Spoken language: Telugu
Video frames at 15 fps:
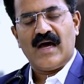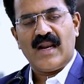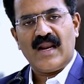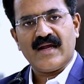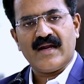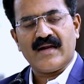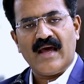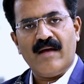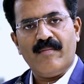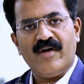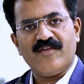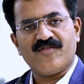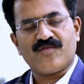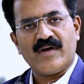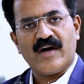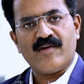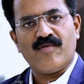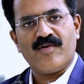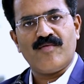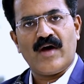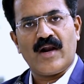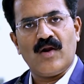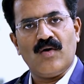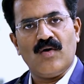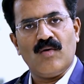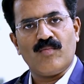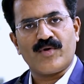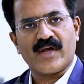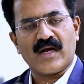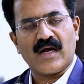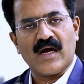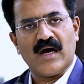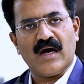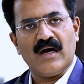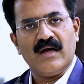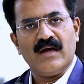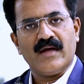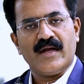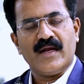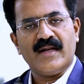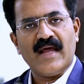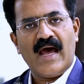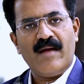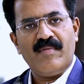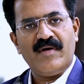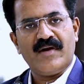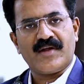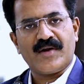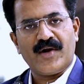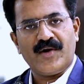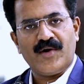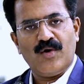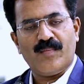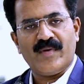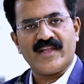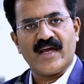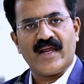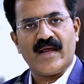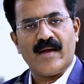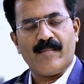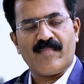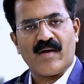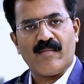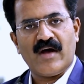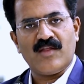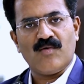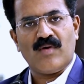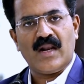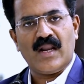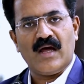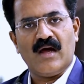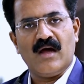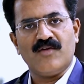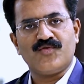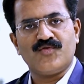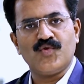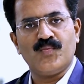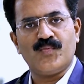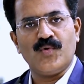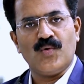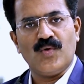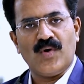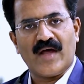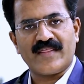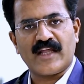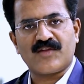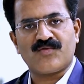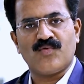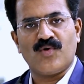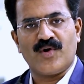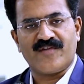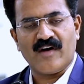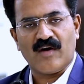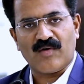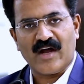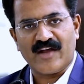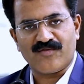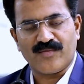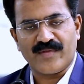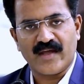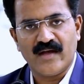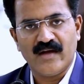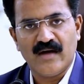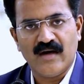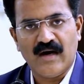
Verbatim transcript: అలాగే డయాబెటీస్ ఉన్నటువంటి వారిలో ముఖ్యంగా ఈ డయాబెటిక్ రెటినోపతి అనే ప్రమాదం వలన చూపు అంధత్వం వచ్చే అవకాశం ఉంది